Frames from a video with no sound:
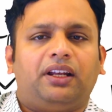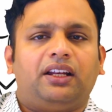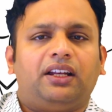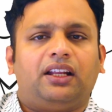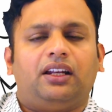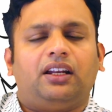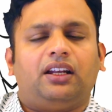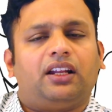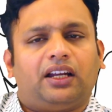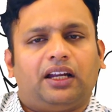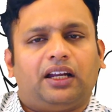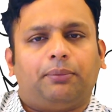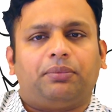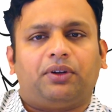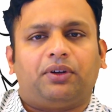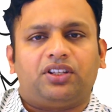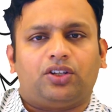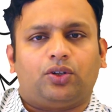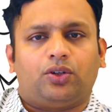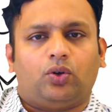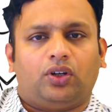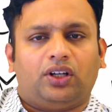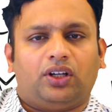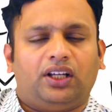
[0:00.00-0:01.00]
பெண்கள் ரெண்டாக
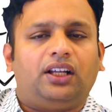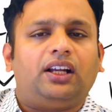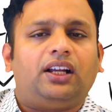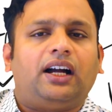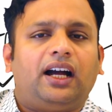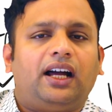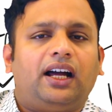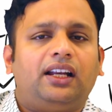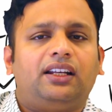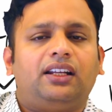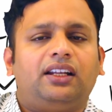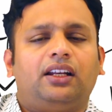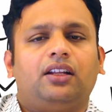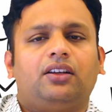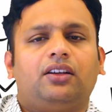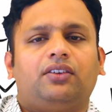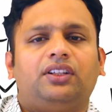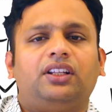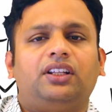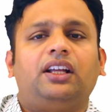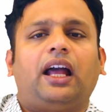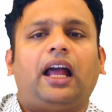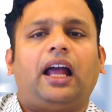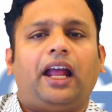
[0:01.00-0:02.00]
பிரிச்சுக்கோங்க ஆண்களுக்கு
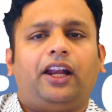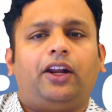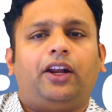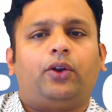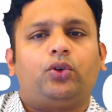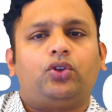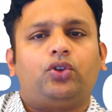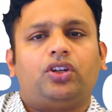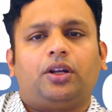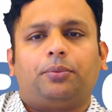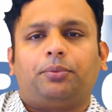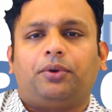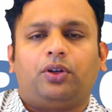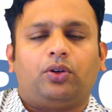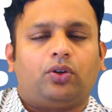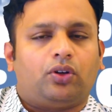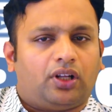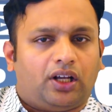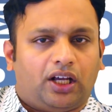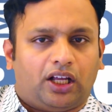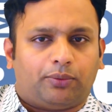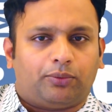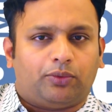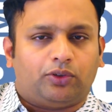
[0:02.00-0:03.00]
வந்து ஆண்ட்ரோஜன் அப்படிங்கிற
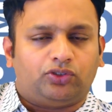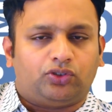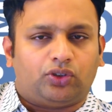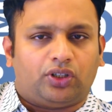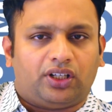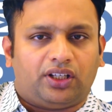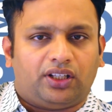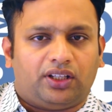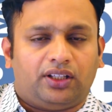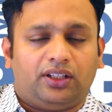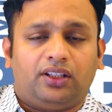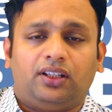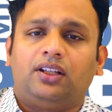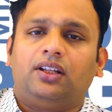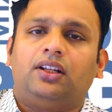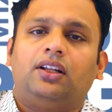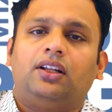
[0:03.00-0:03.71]
ஹார்மோன் சுரக்குது